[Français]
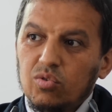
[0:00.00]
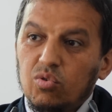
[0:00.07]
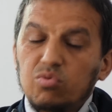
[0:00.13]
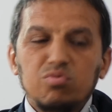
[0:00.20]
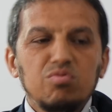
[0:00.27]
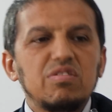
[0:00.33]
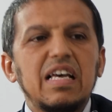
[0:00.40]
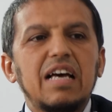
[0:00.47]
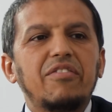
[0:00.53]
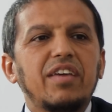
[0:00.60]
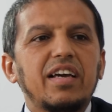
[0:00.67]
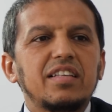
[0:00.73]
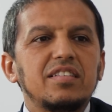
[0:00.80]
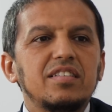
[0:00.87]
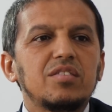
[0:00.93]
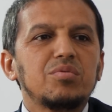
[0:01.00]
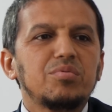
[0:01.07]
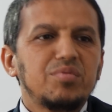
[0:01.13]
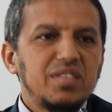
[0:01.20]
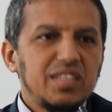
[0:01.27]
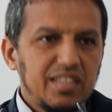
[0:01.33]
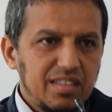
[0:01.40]
qu'on nous a avertis en
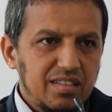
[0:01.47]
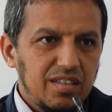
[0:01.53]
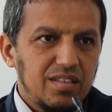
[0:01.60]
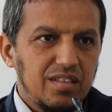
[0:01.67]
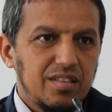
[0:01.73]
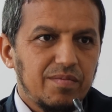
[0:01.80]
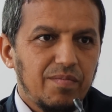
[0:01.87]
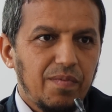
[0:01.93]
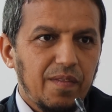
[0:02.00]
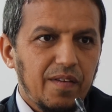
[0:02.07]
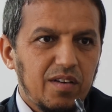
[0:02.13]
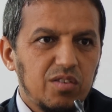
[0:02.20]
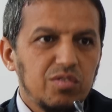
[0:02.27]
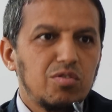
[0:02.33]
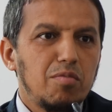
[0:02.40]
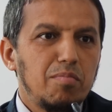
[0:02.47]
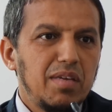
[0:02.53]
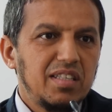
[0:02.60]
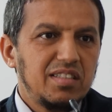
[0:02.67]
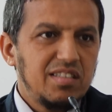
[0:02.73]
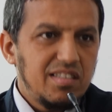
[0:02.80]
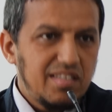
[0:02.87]
nous disant qu'en
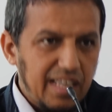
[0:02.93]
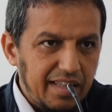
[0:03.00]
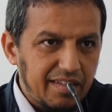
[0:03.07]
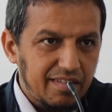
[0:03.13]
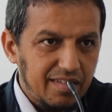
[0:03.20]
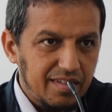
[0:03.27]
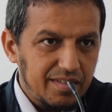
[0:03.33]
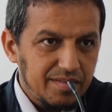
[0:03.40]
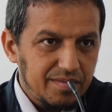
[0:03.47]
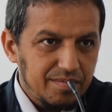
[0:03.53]
2017,